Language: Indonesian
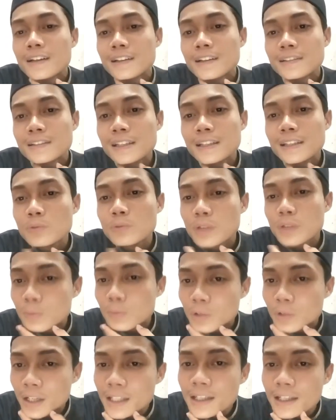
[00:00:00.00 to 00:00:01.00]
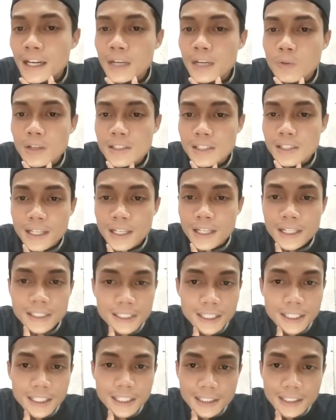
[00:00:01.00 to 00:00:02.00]
Jadi mudah-mudahan dengan
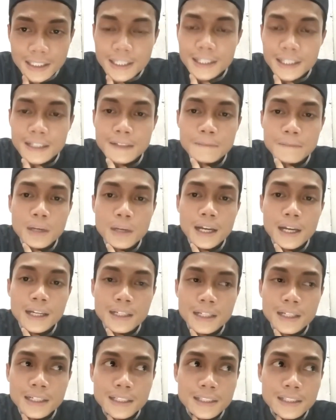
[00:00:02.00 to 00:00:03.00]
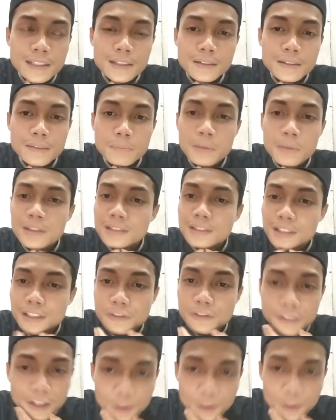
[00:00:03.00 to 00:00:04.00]
wasilahnya kita berada di majelis
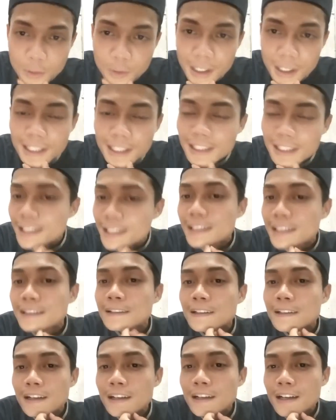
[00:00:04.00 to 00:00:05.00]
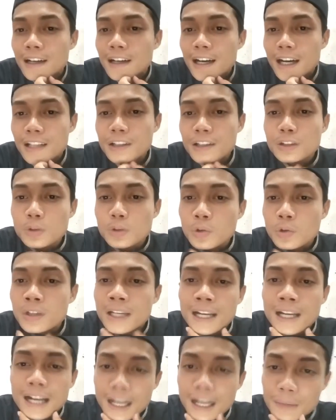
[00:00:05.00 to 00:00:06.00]
virtual ini, Allah
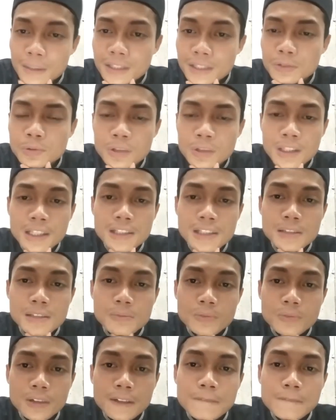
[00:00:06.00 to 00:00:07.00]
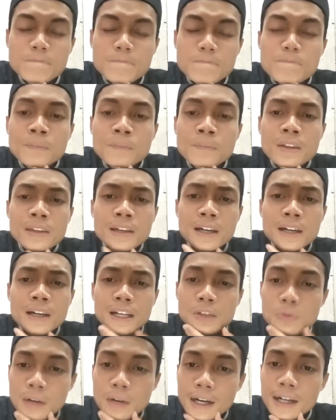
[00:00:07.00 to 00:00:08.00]
turunkan rahmatnya untuk kita semua. Yang
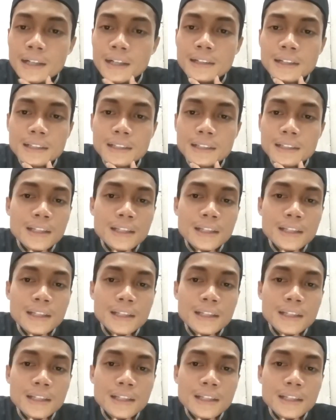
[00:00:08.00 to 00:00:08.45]
kedua, kata